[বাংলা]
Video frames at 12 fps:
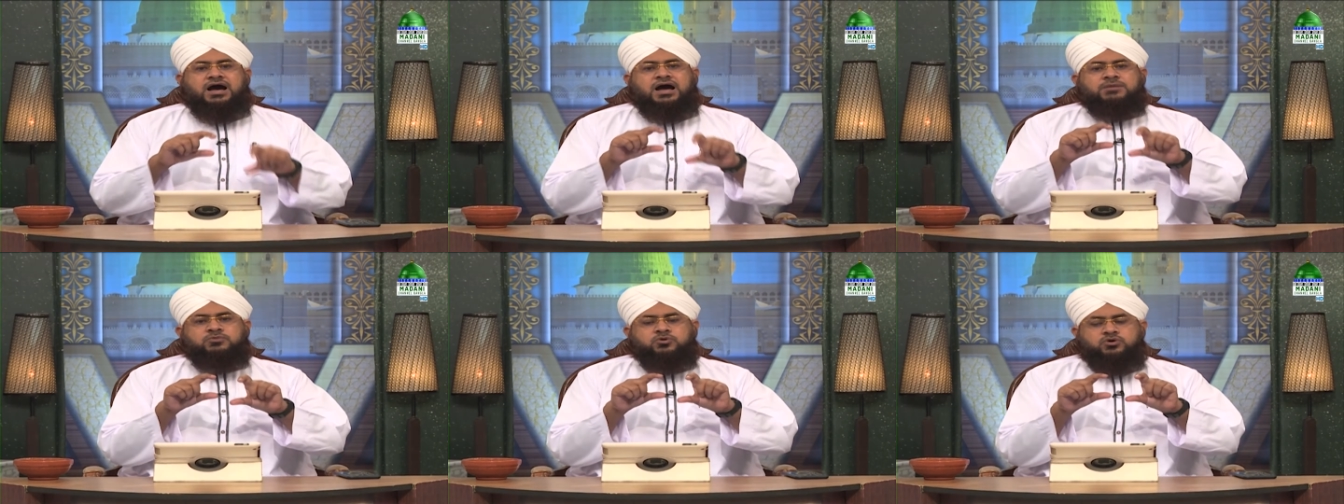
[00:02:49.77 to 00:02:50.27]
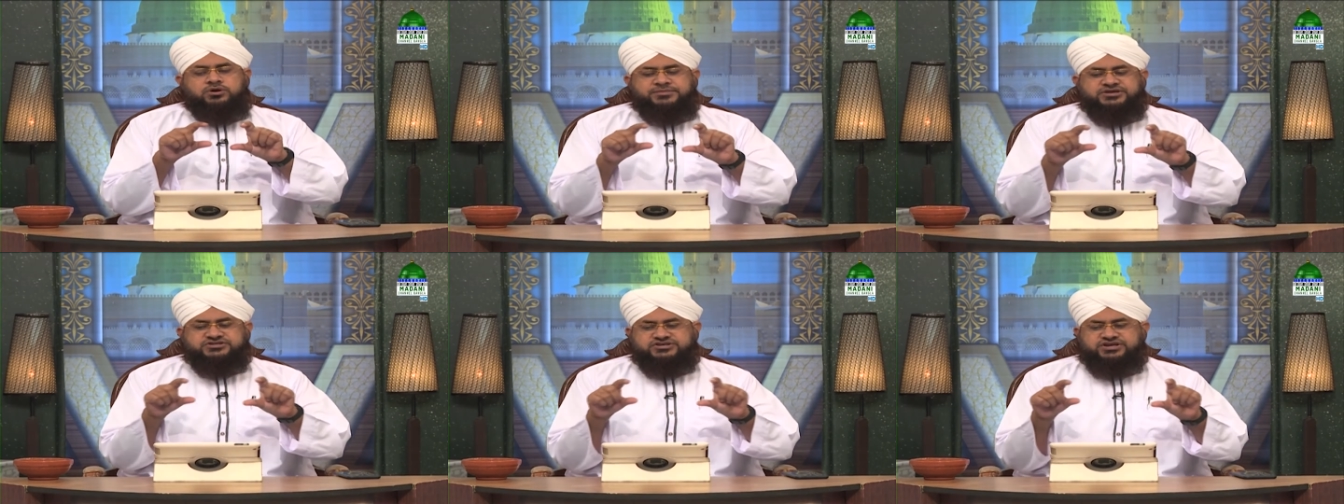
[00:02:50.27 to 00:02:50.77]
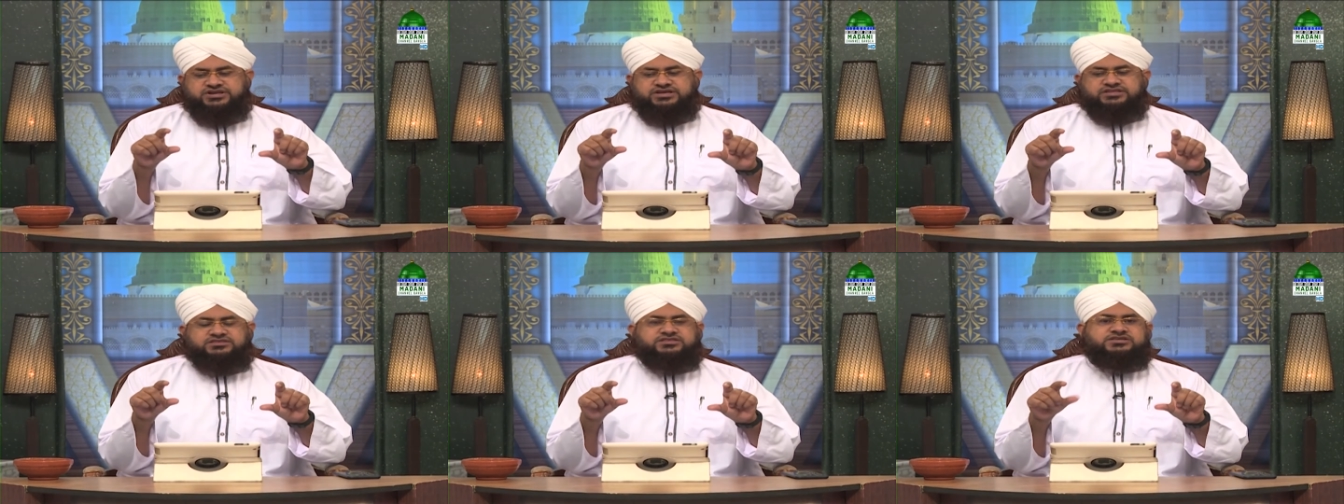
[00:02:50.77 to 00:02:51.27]
সাধারণ
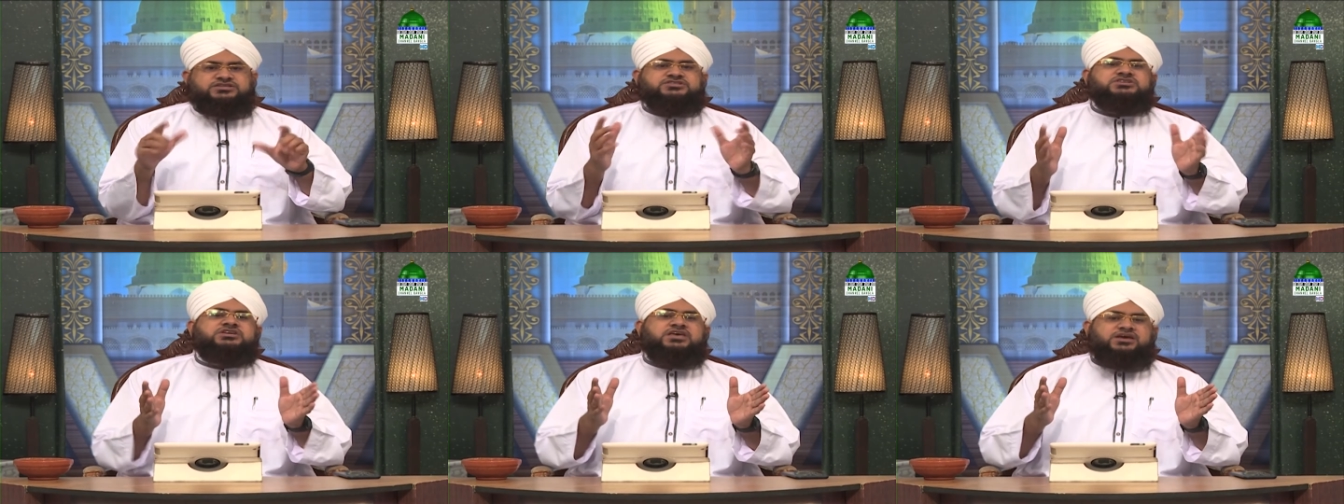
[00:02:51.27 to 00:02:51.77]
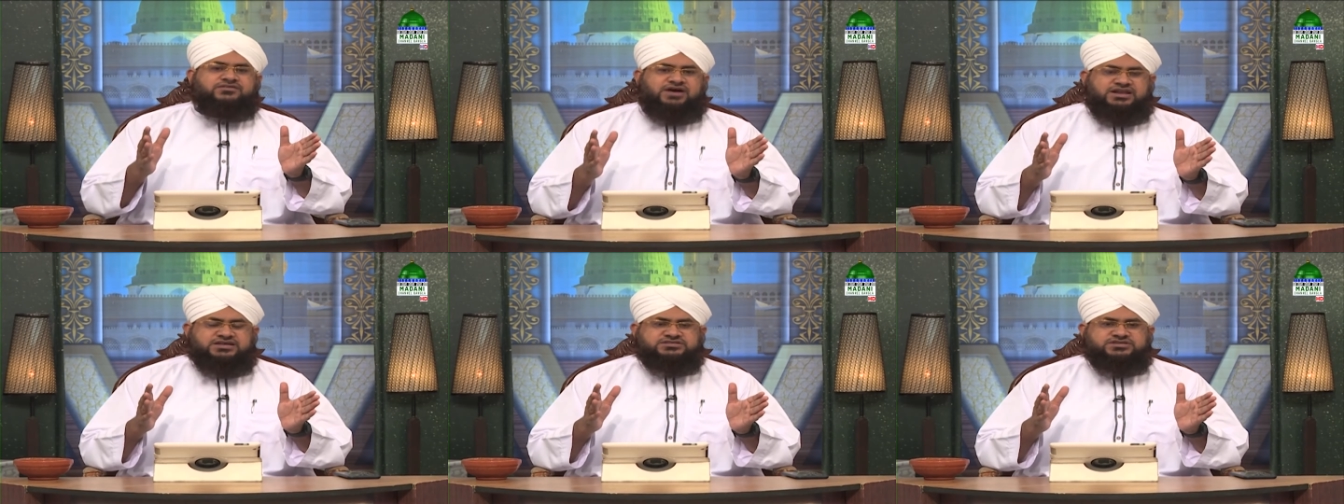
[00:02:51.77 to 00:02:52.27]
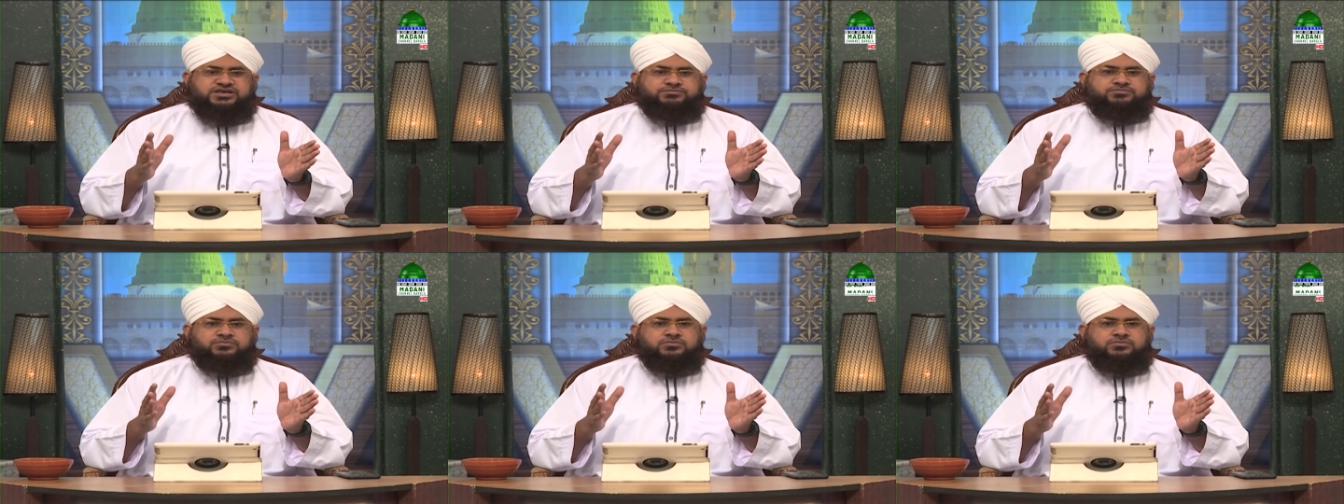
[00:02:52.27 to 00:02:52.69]
শরীয়তের হুকুম কারো ব্যাপারে